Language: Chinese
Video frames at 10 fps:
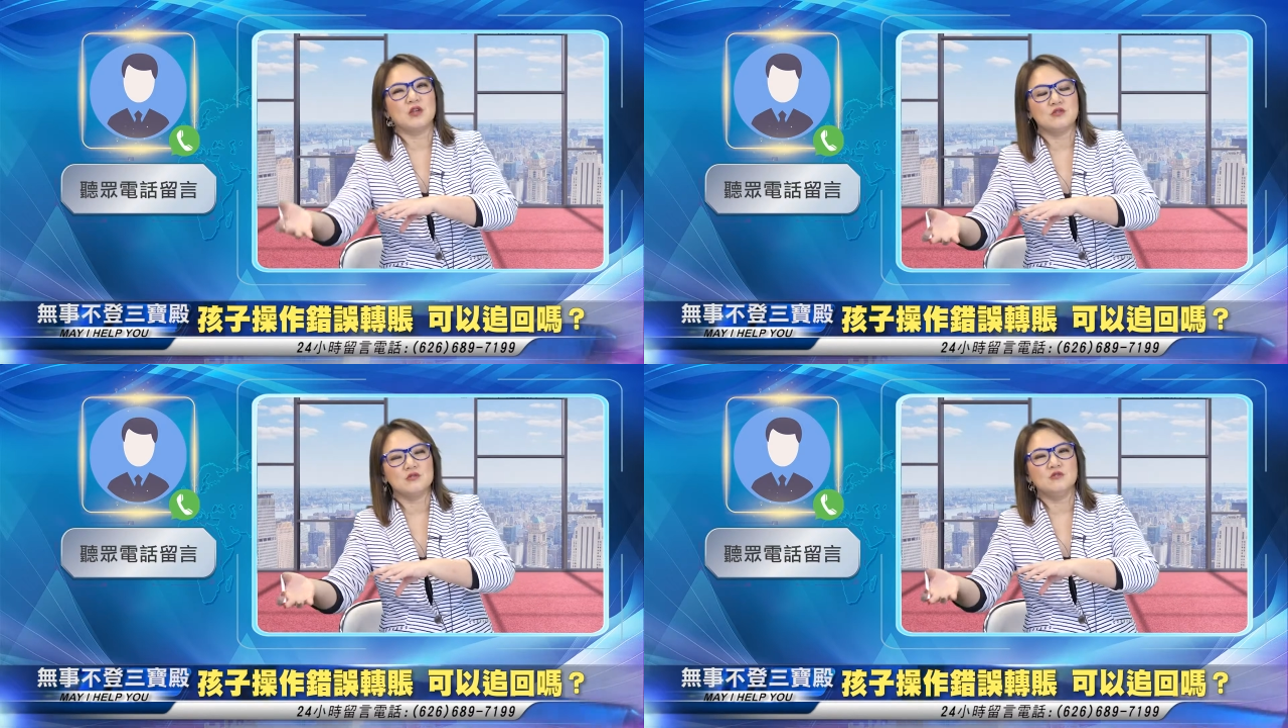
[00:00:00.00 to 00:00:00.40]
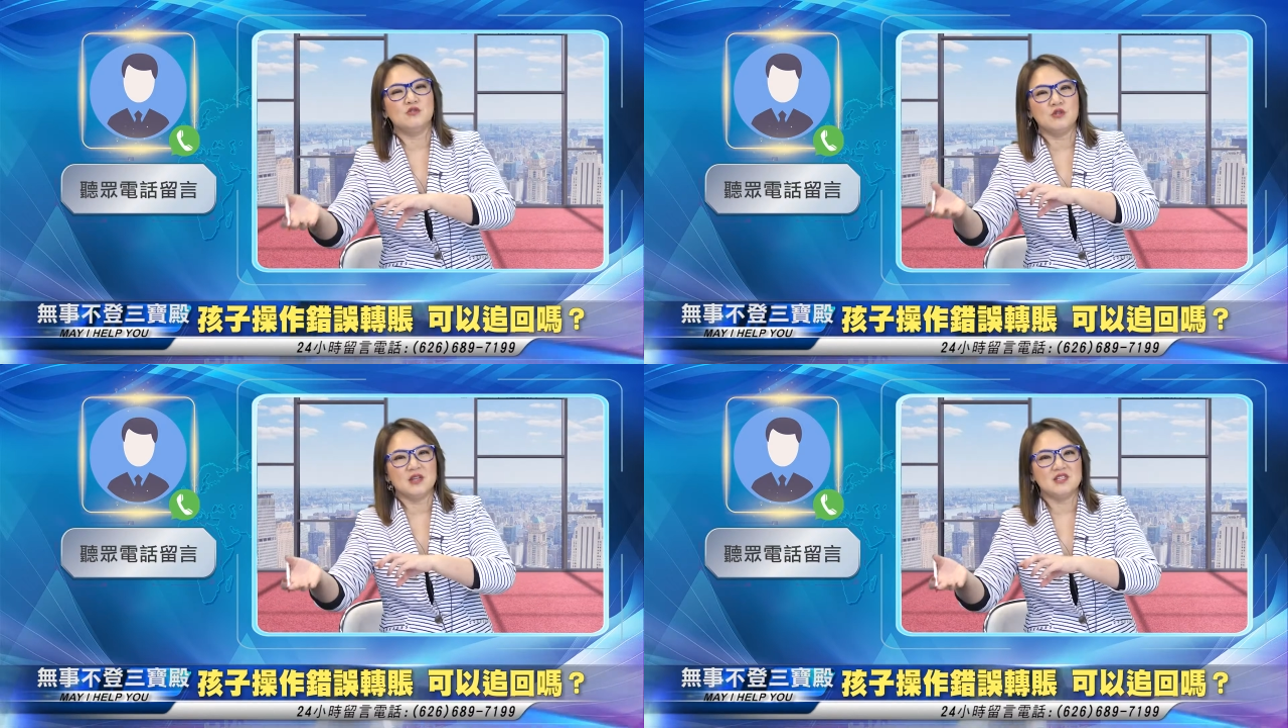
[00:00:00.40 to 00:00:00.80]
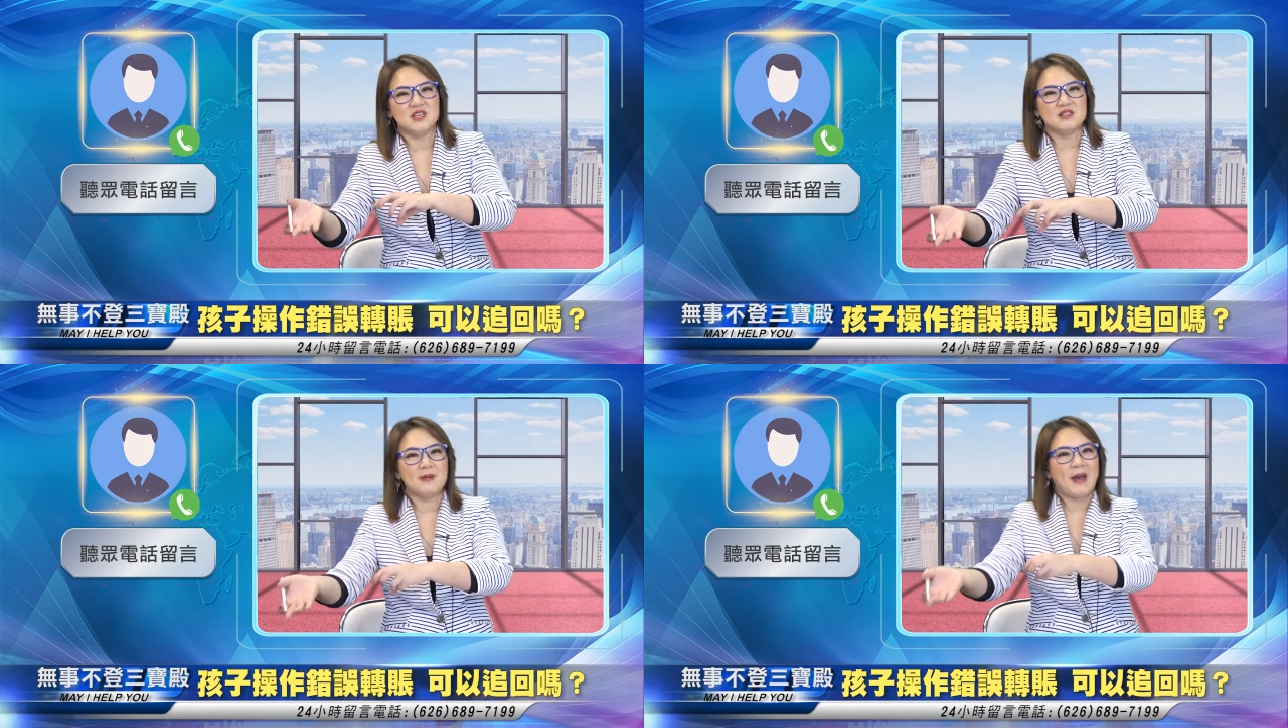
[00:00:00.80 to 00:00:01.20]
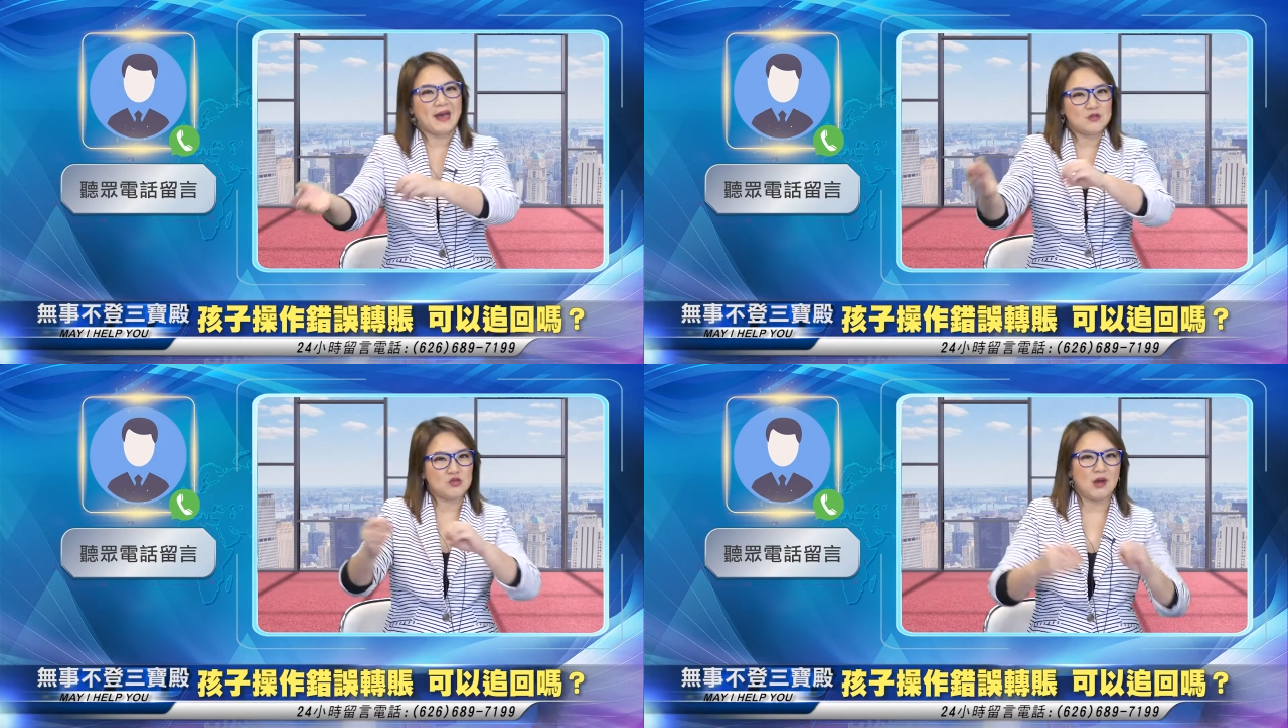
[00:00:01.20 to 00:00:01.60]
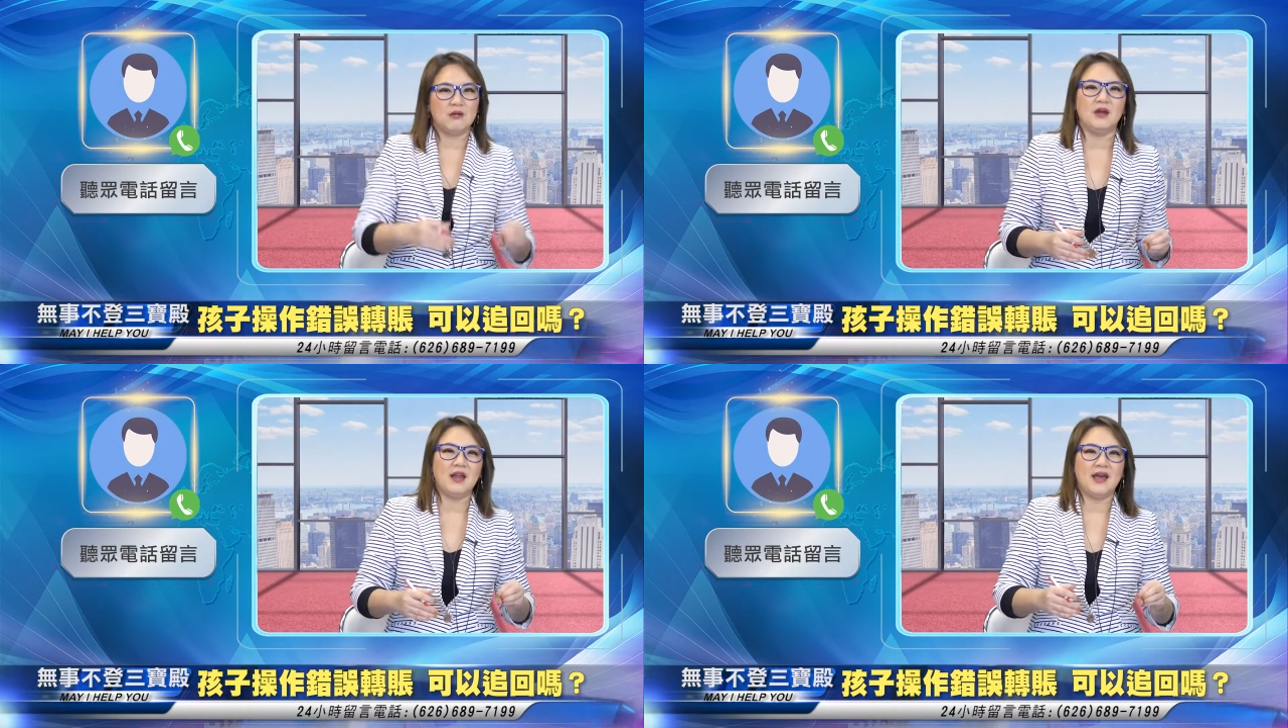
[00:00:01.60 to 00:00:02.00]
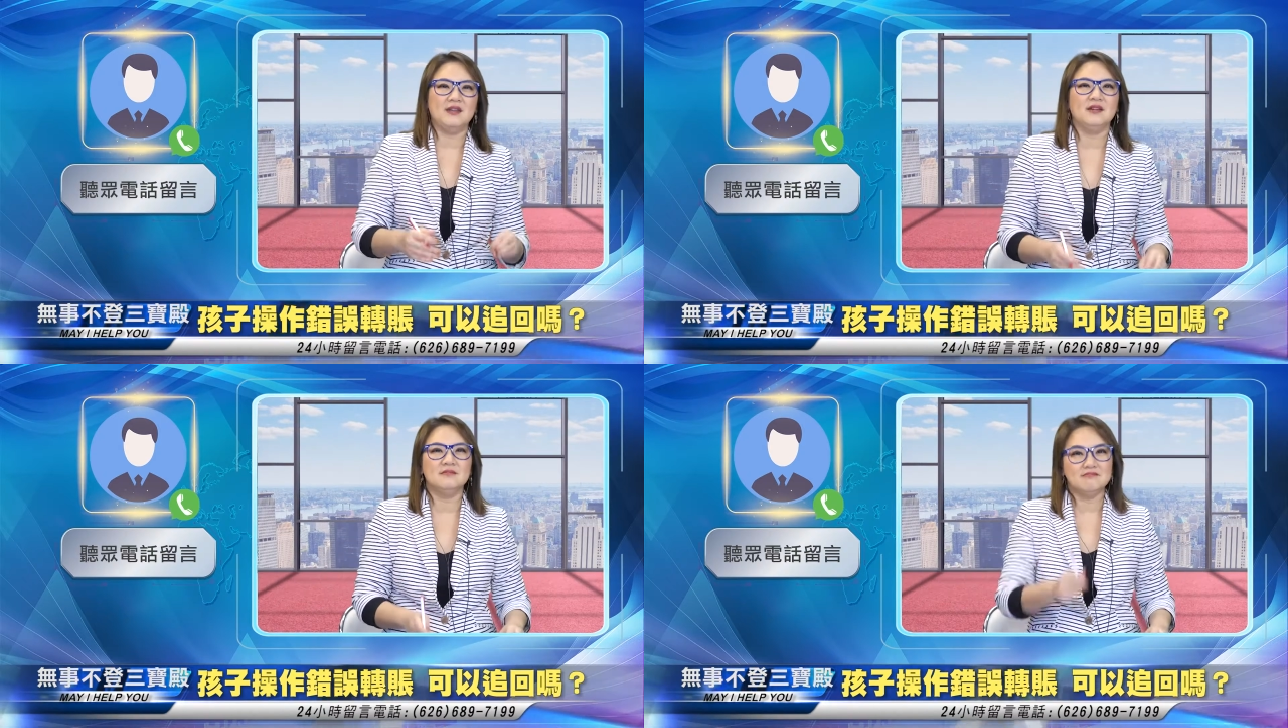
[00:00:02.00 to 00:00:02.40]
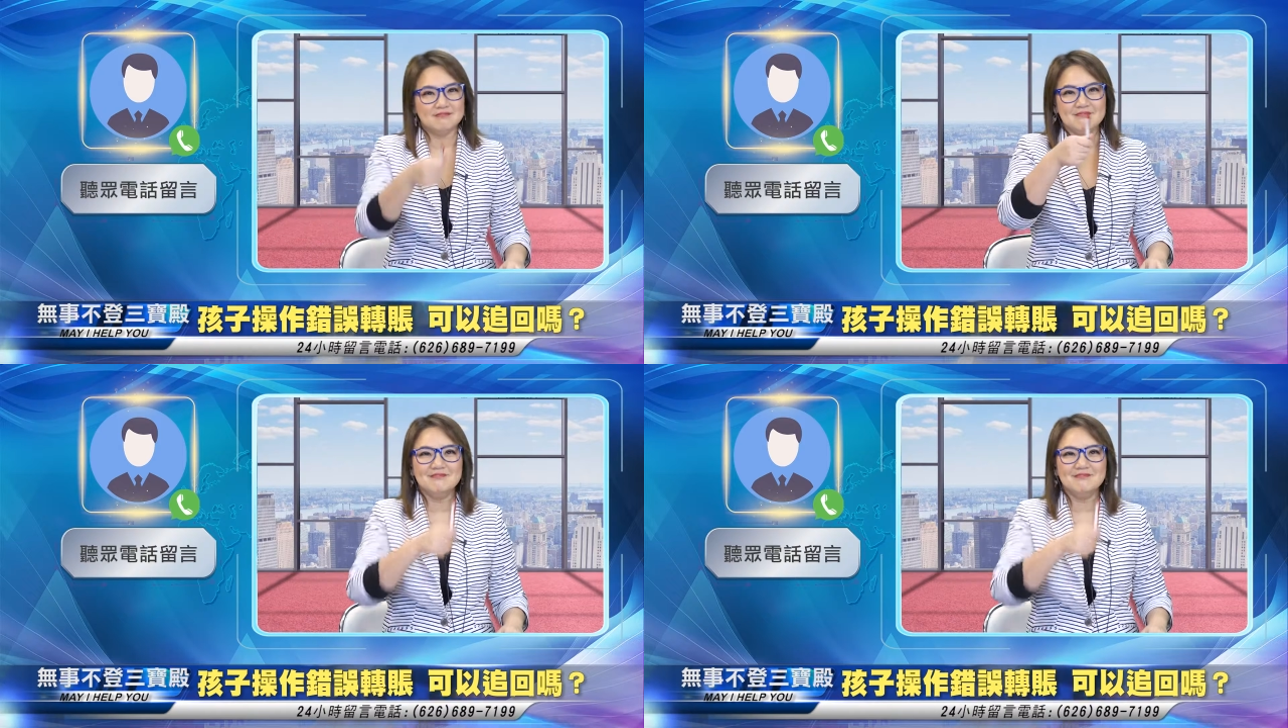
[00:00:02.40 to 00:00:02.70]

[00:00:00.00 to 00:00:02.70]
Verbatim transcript: 转出去的钱再把它转回来呢？嗯。